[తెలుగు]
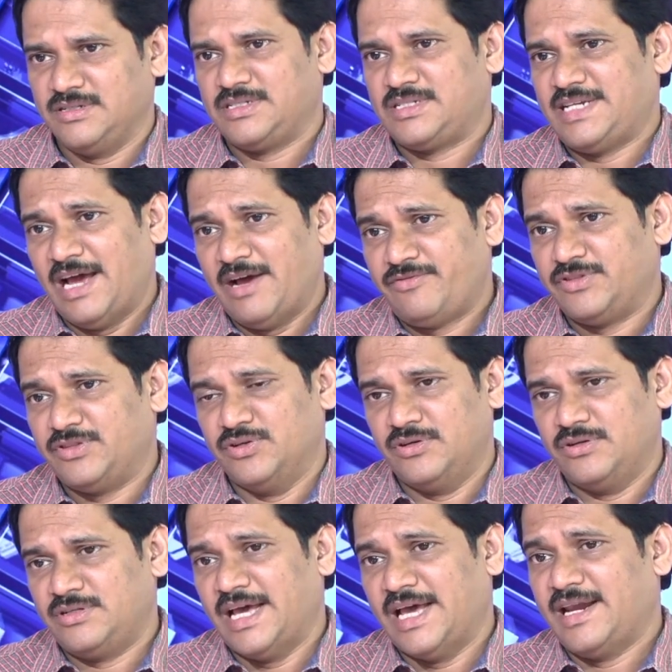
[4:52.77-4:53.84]
స్టాఫ్తో
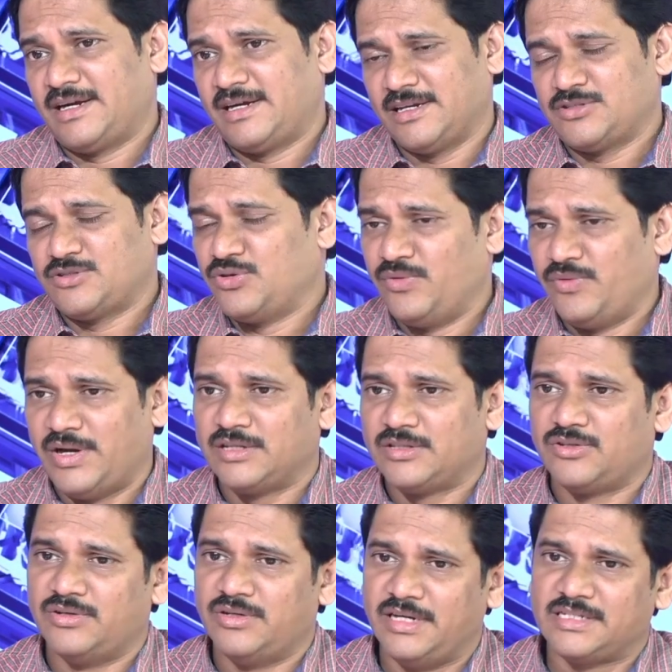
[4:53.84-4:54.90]
డైరెక్టర్స్తో
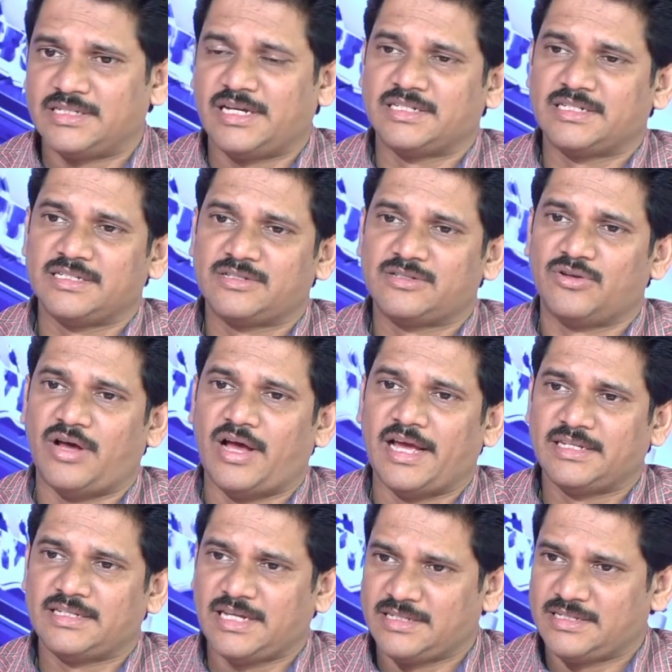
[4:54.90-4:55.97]
వాళ్ళతో డిస్కషన్స్లో ఆయన
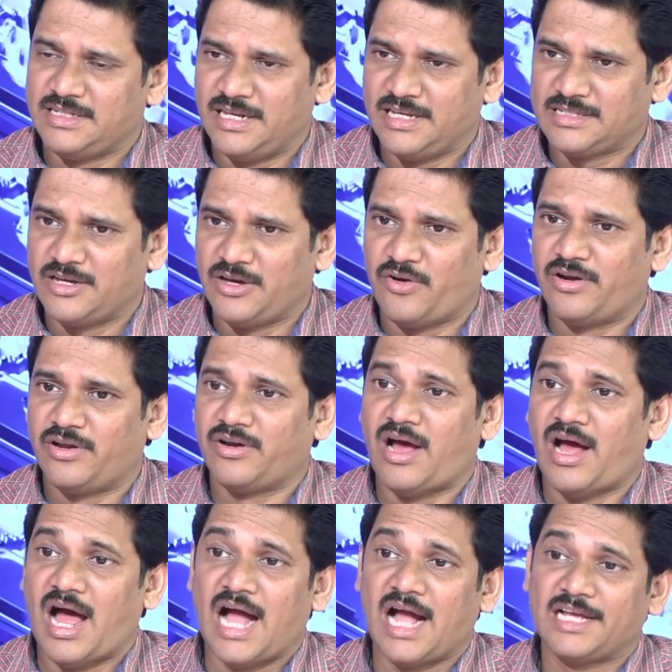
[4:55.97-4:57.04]
చాలా సీరియస్గా ఉన్నారు
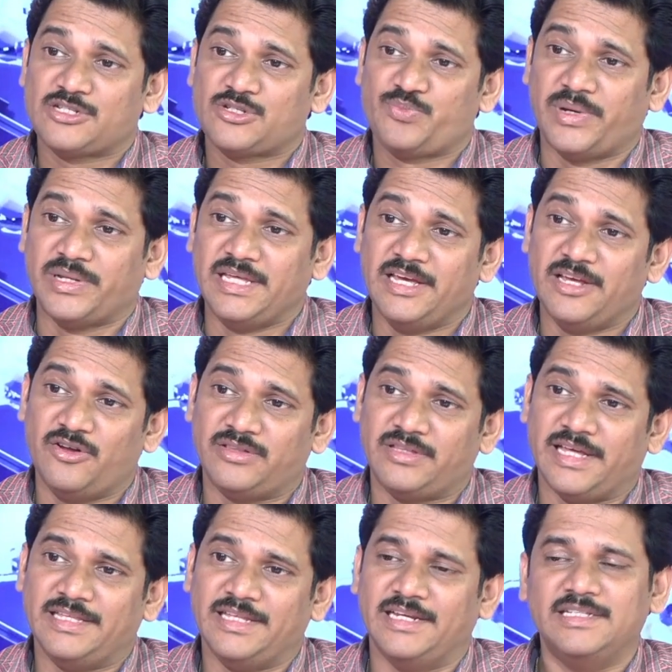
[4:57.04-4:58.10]
ఆగస్ట్ పదిహేనో
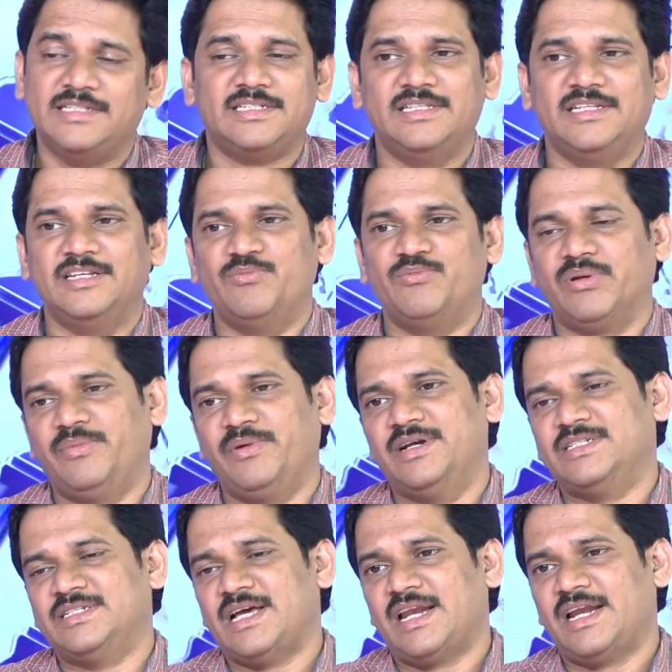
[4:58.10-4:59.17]
తేదీ నుంచి దీన్ని ఇంప్లిమెంట్
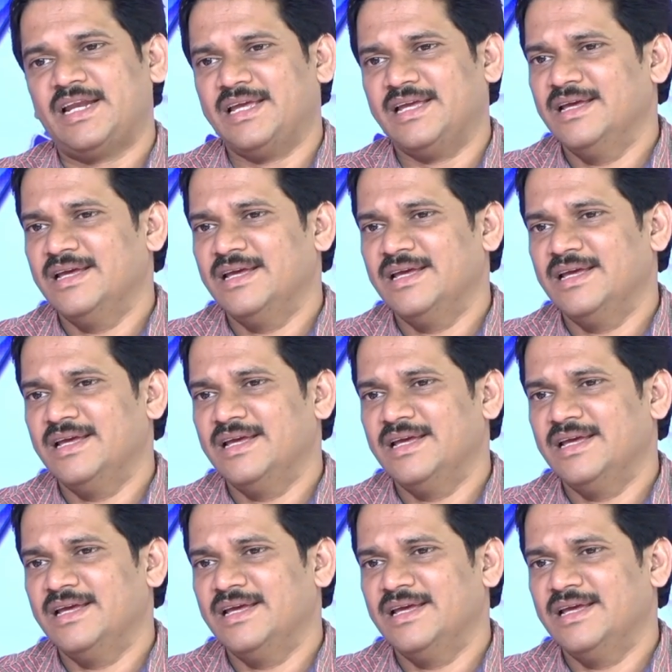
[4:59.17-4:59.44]
చేయాలని